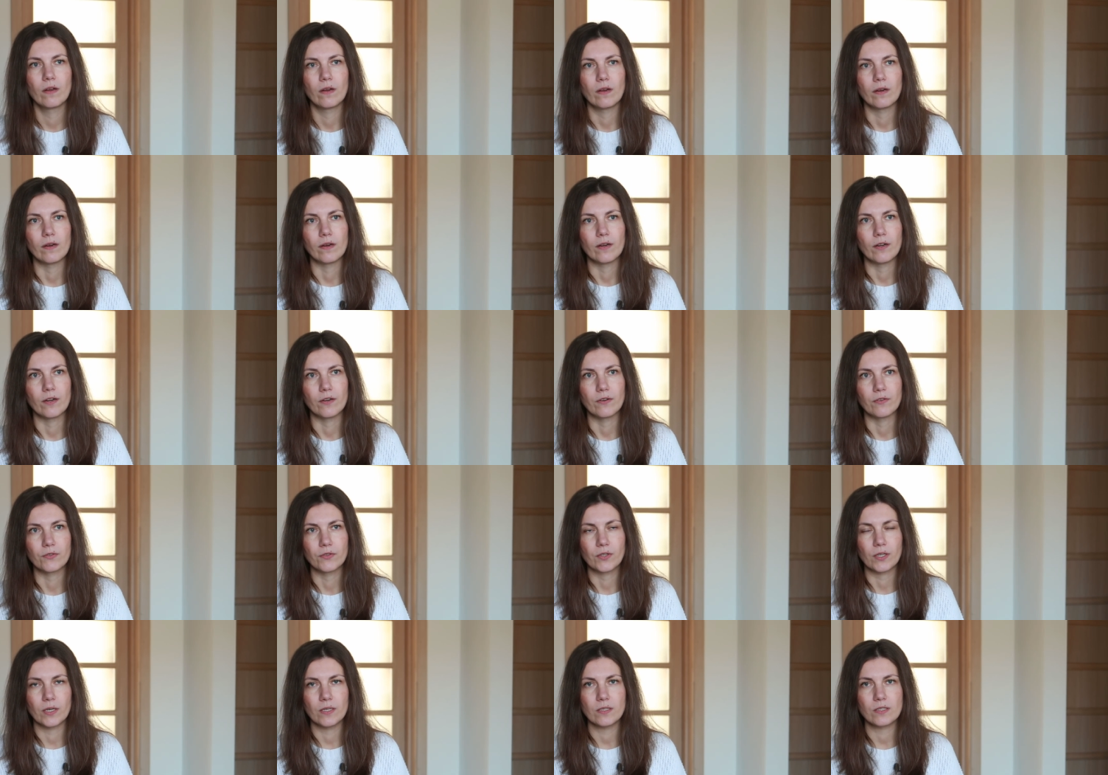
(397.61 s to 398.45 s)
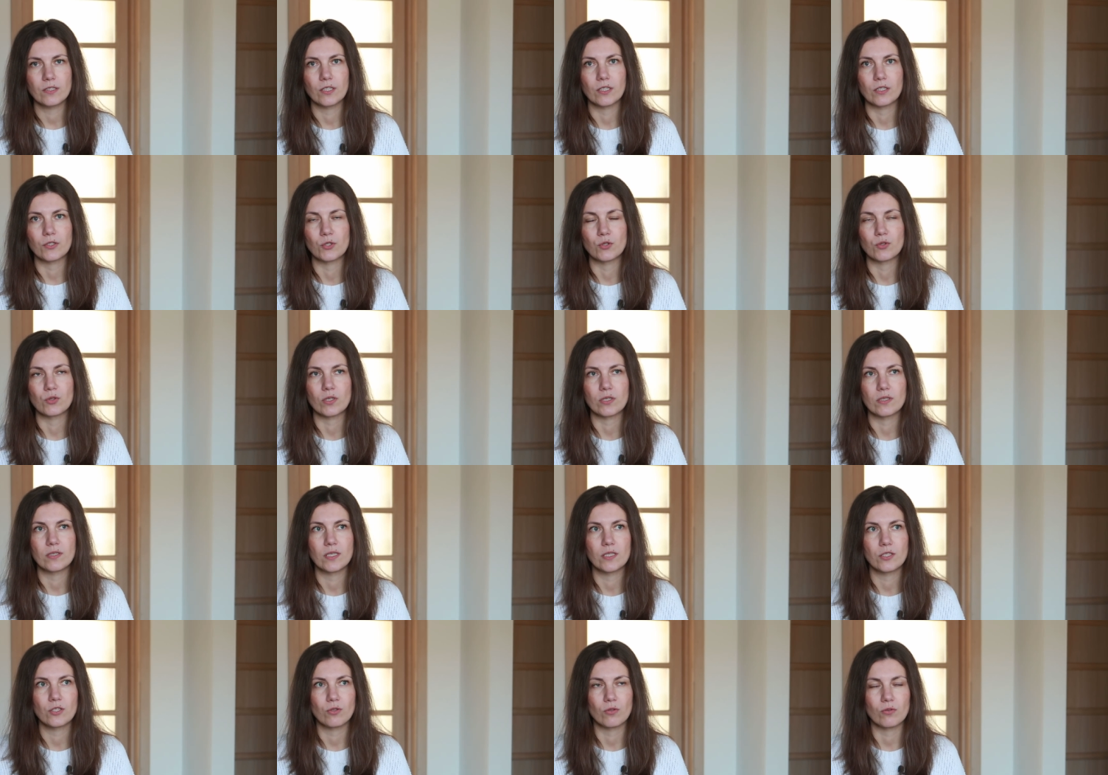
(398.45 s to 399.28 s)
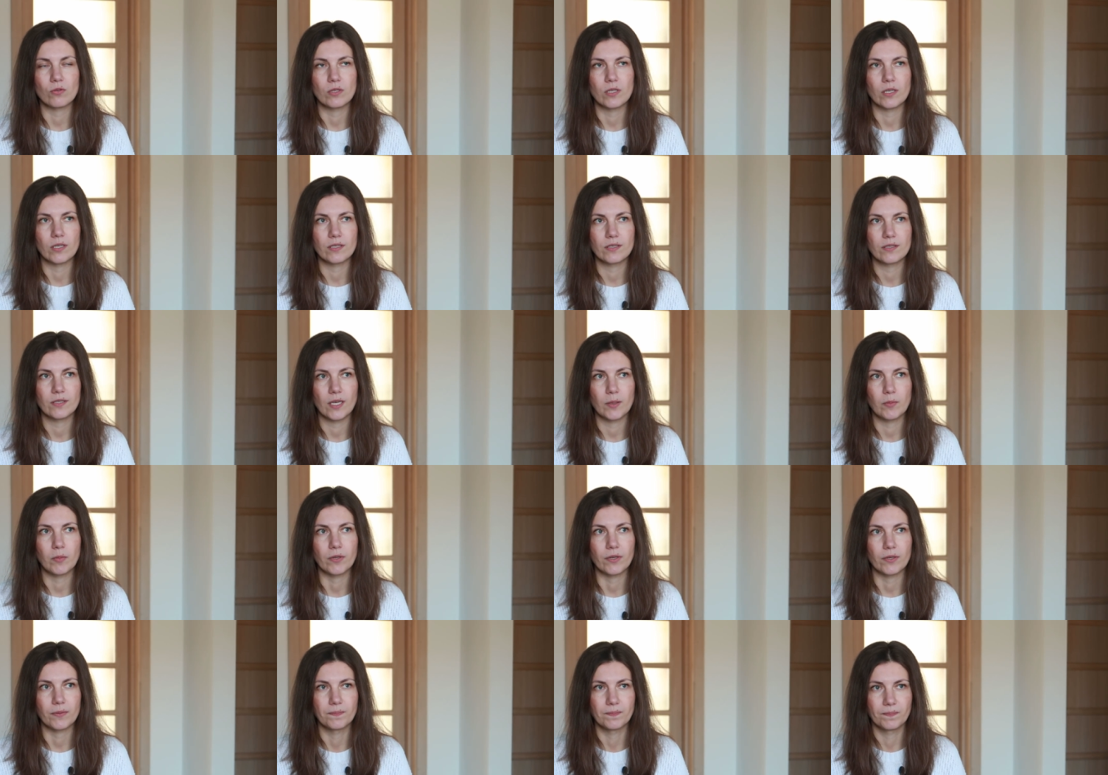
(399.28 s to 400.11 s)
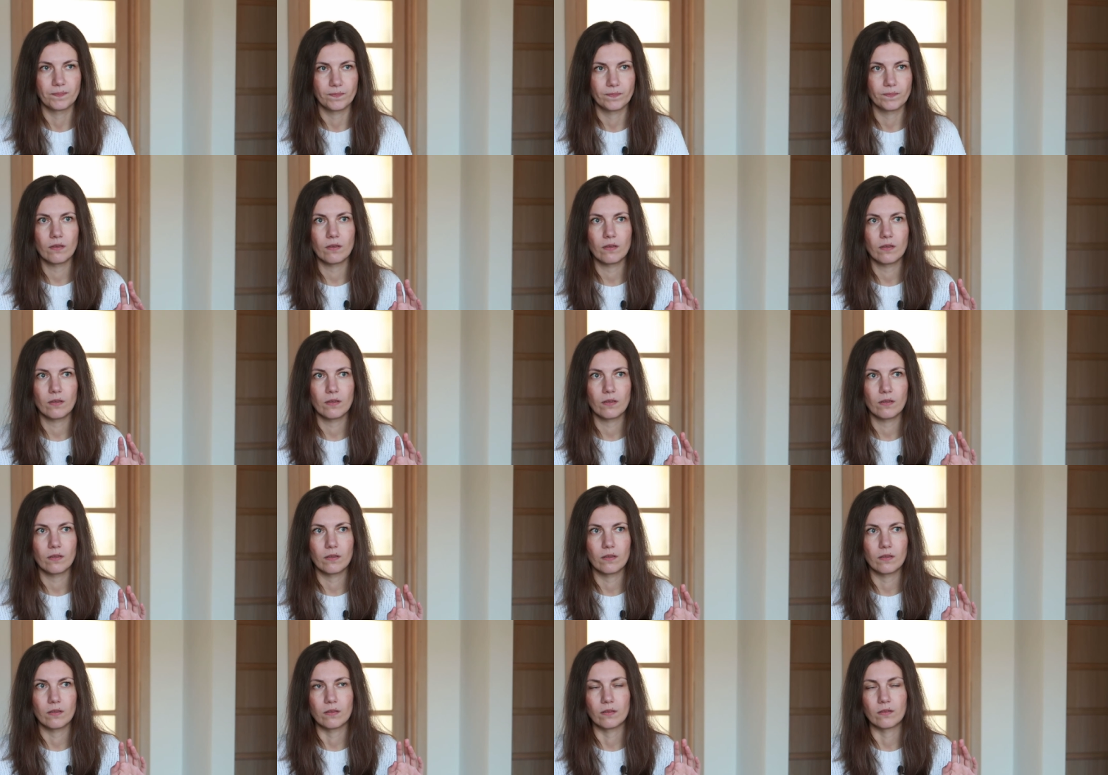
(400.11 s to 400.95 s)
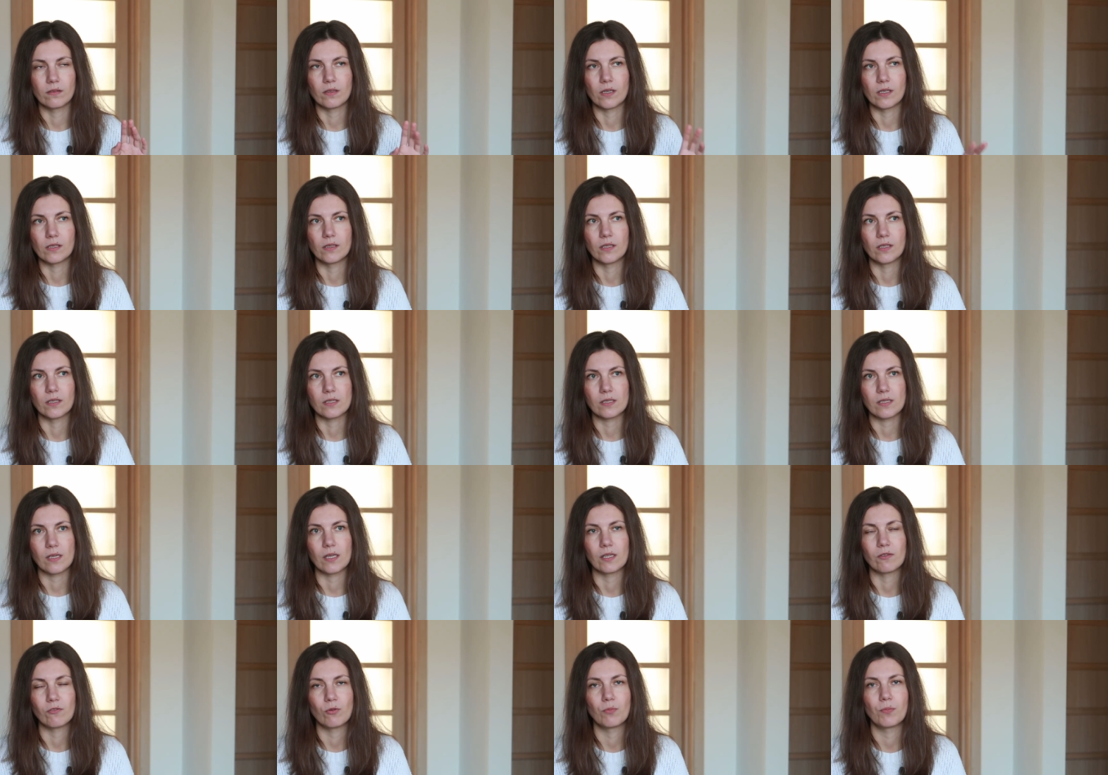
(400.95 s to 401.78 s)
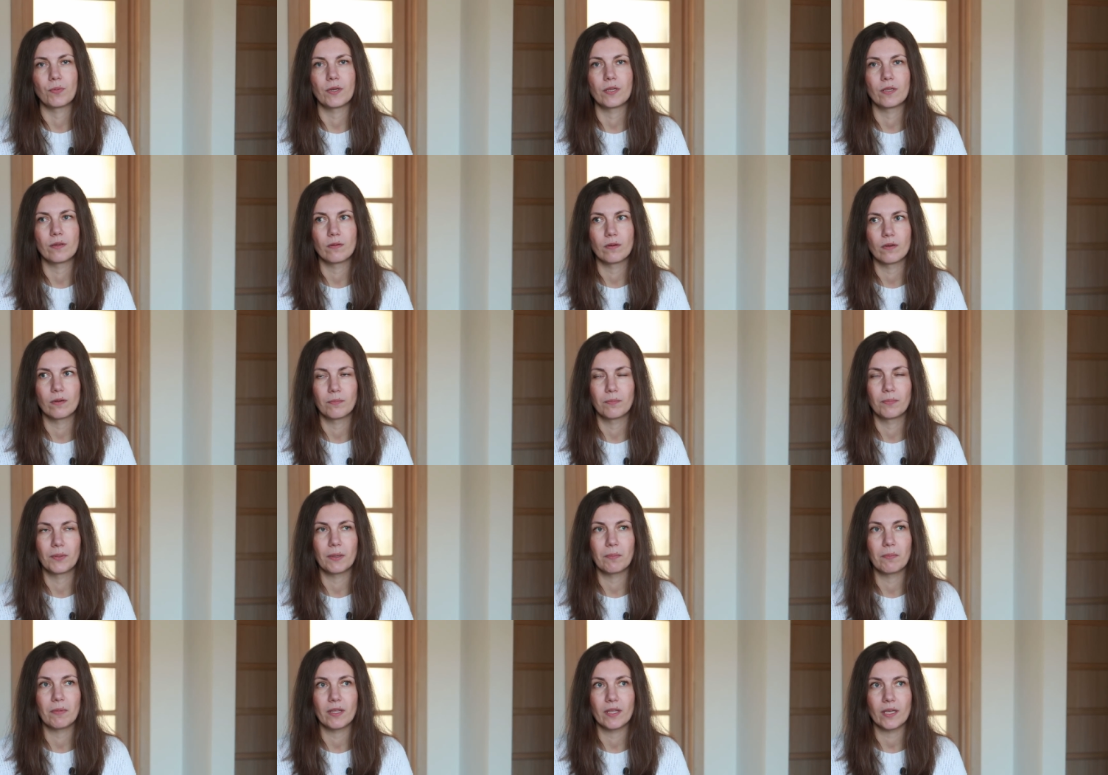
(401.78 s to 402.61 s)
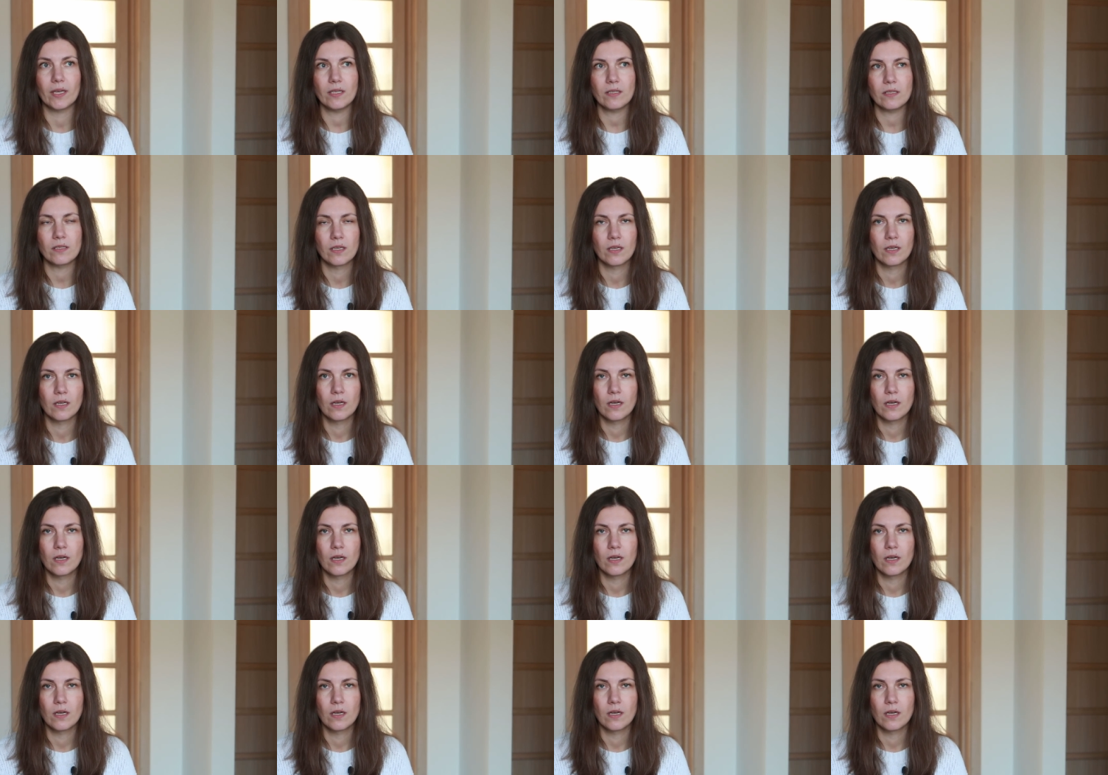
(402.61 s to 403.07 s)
А, вкратце хочу сказать, что за октябрь, когда я стала его применять,